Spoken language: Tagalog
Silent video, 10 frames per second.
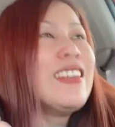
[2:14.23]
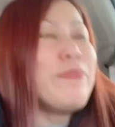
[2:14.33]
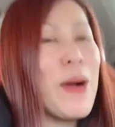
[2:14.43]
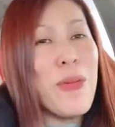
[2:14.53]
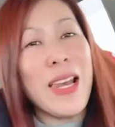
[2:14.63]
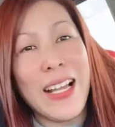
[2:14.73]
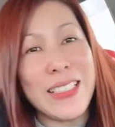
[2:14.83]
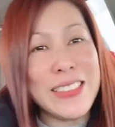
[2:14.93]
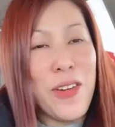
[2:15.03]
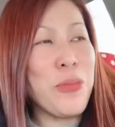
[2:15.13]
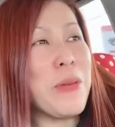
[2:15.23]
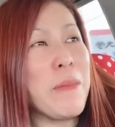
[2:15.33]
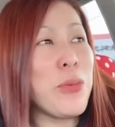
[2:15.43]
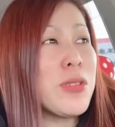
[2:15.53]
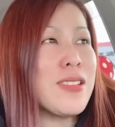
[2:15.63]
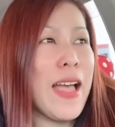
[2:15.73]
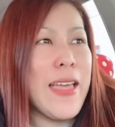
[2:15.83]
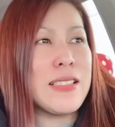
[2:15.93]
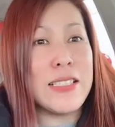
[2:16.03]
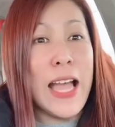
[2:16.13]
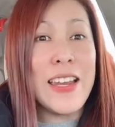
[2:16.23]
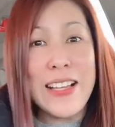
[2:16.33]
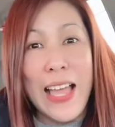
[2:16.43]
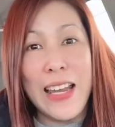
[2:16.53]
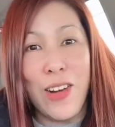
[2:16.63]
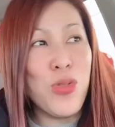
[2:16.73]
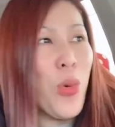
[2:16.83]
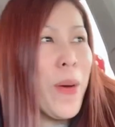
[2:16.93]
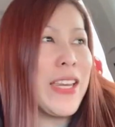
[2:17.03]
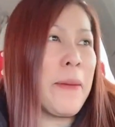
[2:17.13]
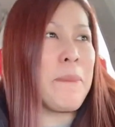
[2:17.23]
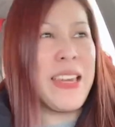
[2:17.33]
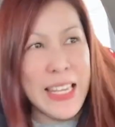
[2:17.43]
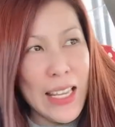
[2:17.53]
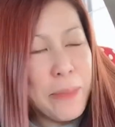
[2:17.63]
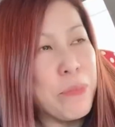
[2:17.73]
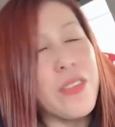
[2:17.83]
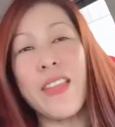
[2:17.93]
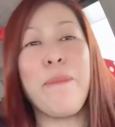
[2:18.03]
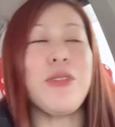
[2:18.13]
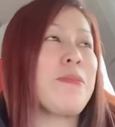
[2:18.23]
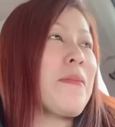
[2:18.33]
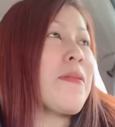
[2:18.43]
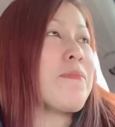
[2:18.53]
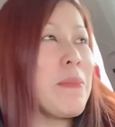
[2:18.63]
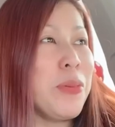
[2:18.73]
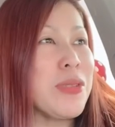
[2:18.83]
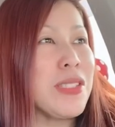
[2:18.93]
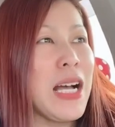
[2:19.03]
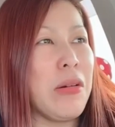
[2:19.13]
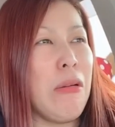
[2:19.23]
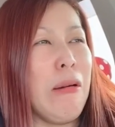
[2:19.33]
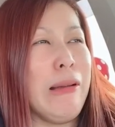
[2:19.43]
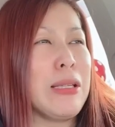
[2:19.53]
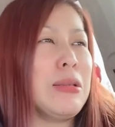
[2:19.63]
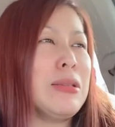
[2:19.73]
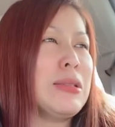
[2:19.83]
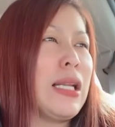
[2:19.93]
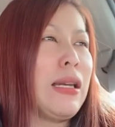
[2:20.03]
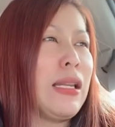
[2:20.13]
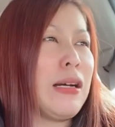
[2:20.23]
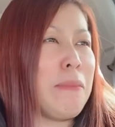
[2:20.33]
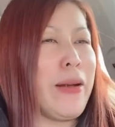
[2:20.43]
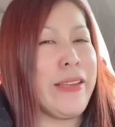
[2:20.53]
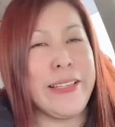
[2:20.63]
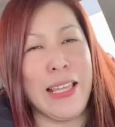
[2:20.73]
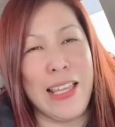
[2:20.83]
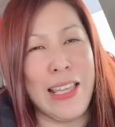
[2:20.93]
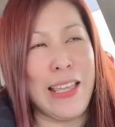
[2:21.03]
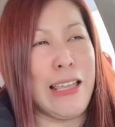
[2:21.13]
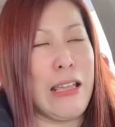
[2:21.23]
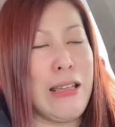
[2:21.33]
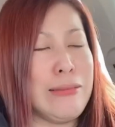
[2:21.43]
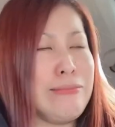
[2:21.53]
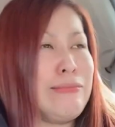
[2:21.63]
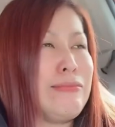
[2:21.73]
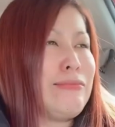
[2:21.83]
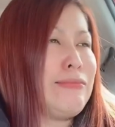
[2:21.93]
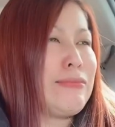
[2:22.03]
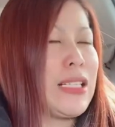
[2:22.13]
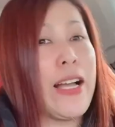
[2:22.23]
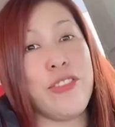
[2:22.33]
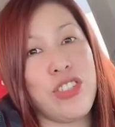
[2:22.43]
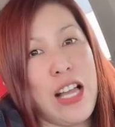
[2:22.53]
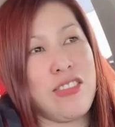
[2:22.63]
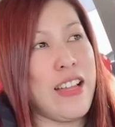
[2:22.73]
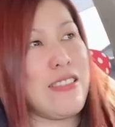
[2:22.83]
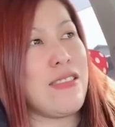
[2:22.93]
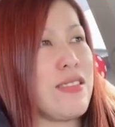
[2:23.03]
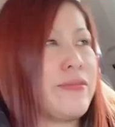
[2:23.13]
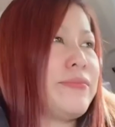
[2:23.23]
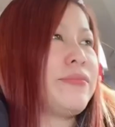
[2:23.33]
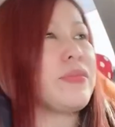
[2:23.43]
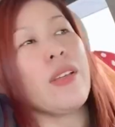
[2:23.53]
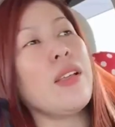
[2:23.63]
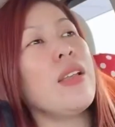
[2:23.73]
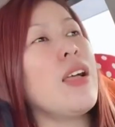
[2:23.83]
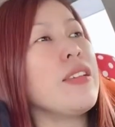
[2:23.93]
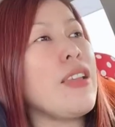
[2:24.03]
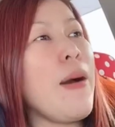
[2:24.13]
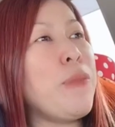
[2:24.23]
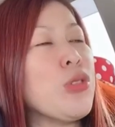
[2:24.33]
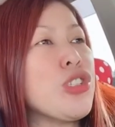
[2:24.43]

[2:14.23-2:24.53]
pag wala kasi akong pimples guys, ganang-gana ako kumain ng mani. Tapos pag may pimples na ako, ayoko na ng mani. Gaganon na ako guys. Tapos,